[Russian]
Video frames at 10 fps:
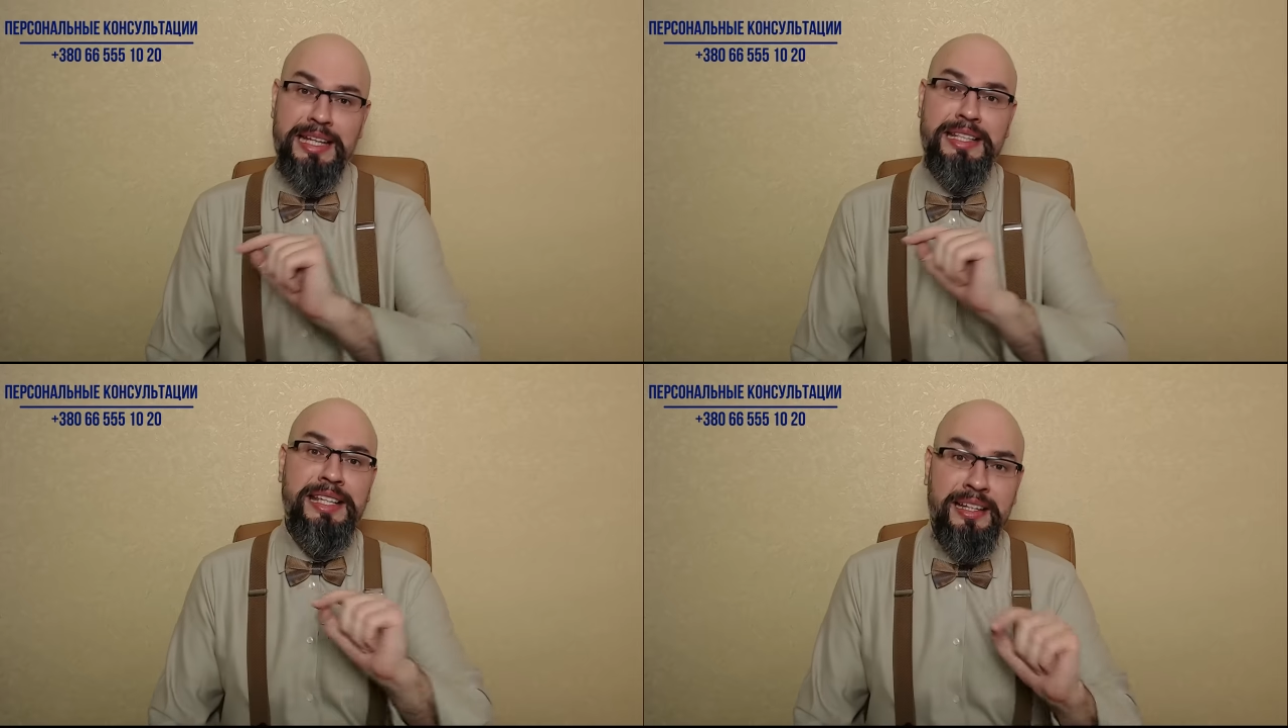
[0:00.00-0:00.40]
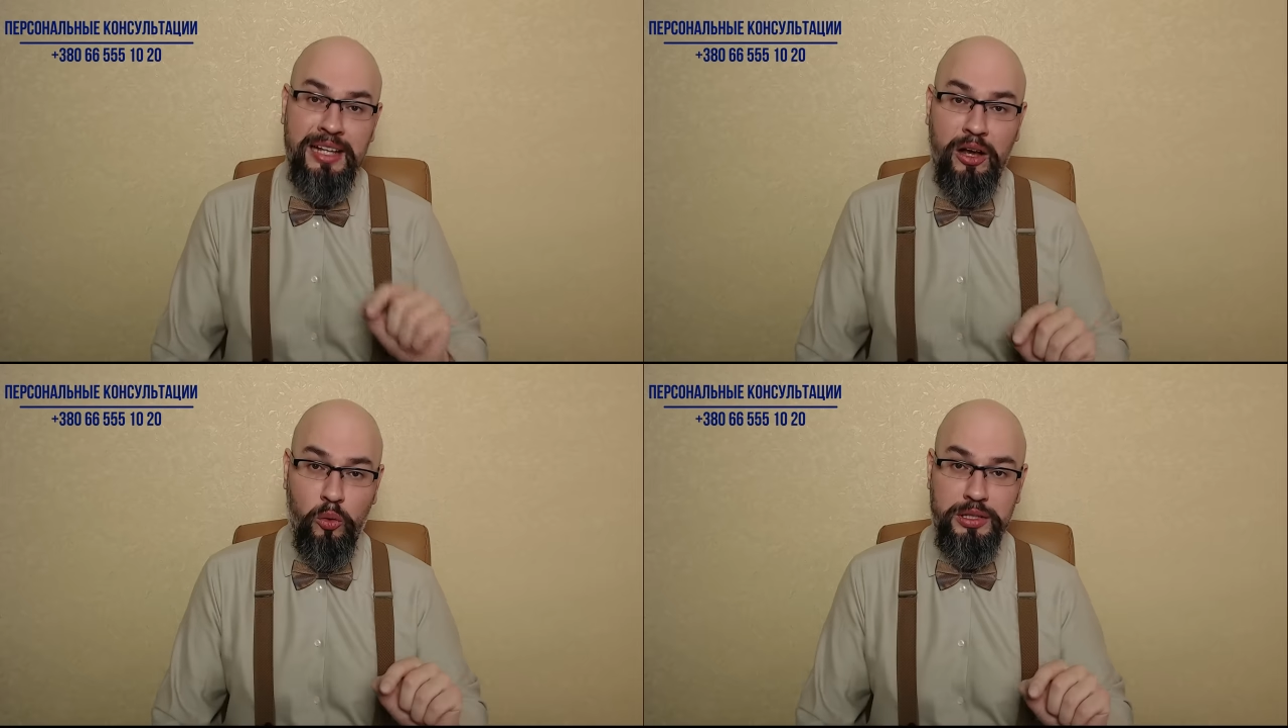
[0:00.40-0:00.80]
не
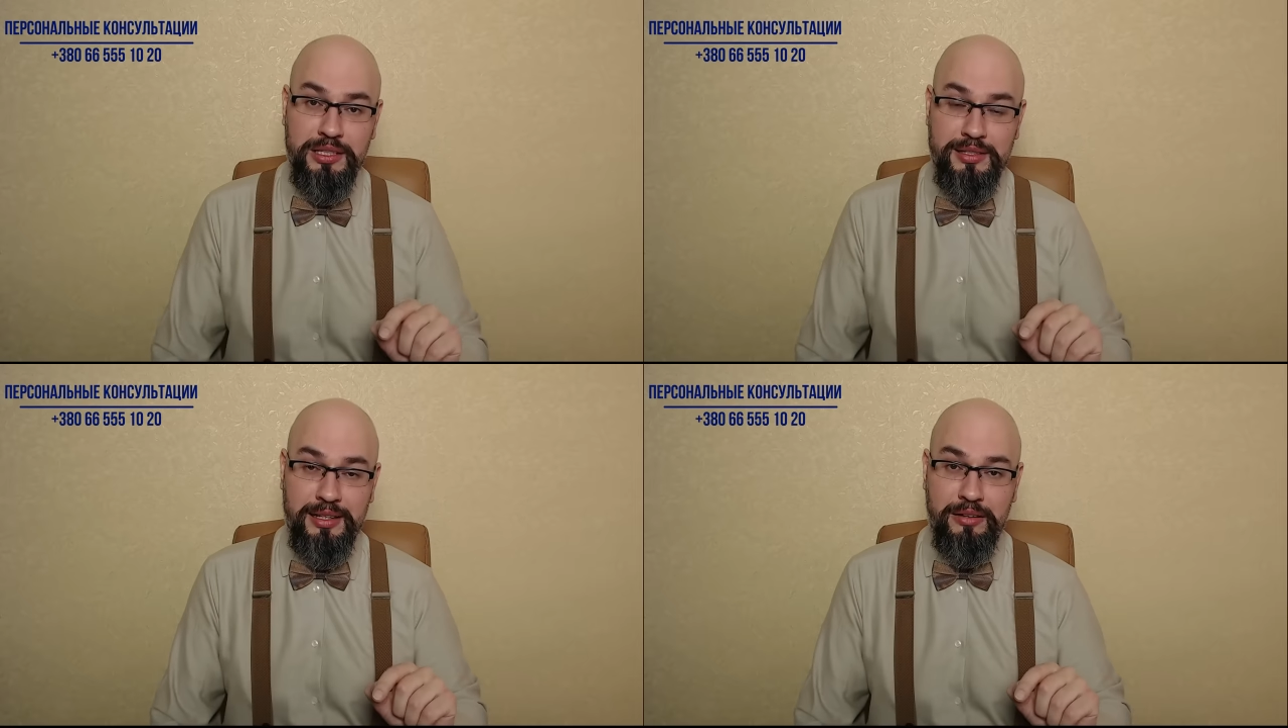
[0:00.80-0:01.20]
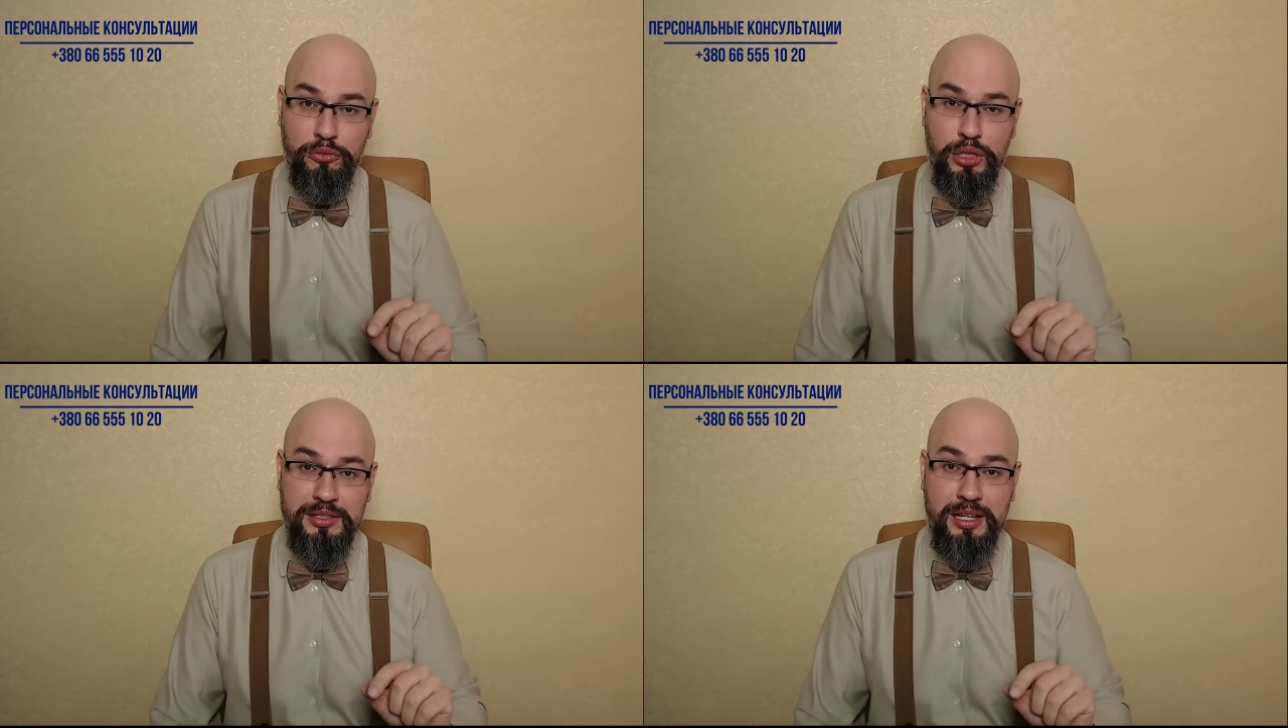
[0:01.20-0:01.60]
находится на
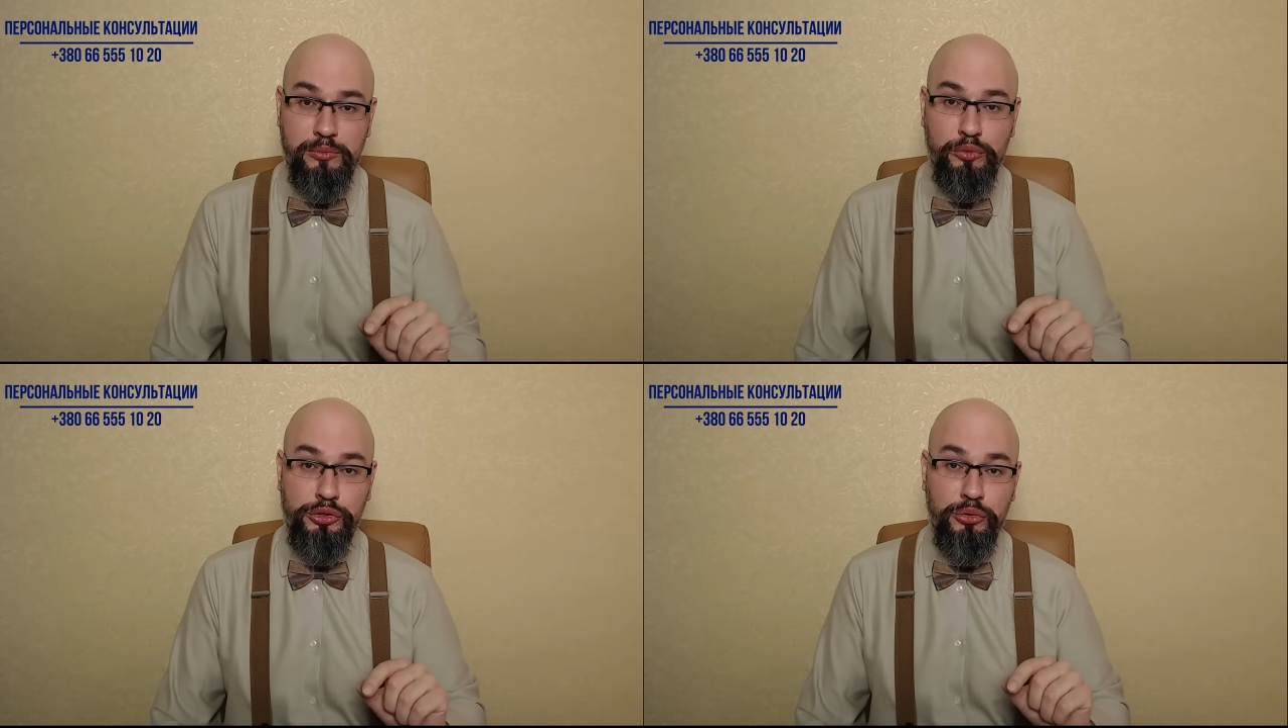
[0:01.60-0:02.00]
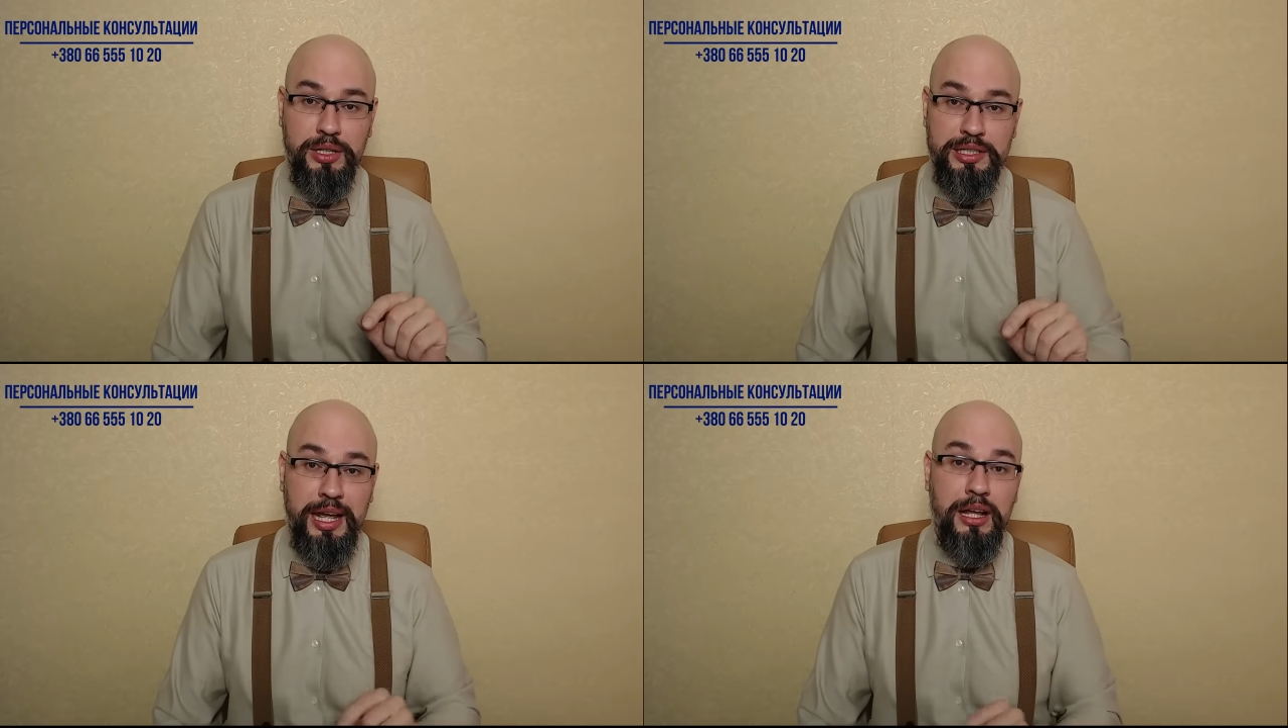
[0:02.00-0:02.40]
воинском
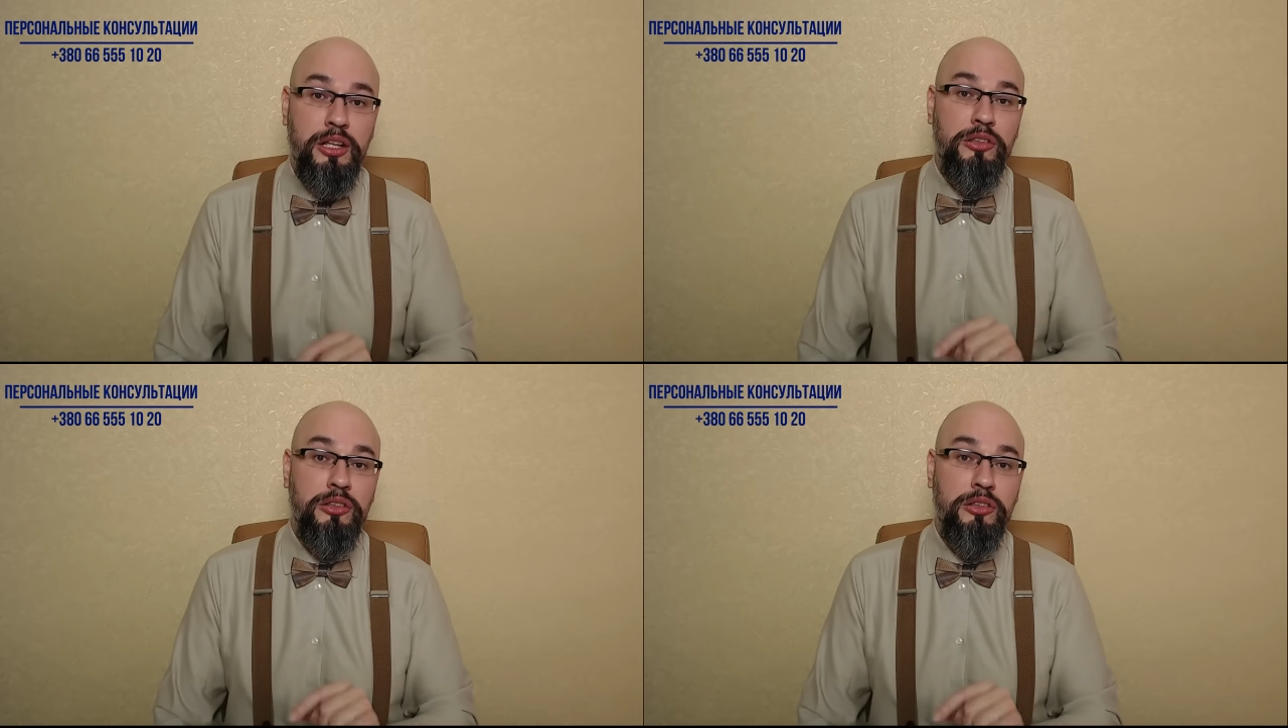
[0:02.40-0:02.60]
учете.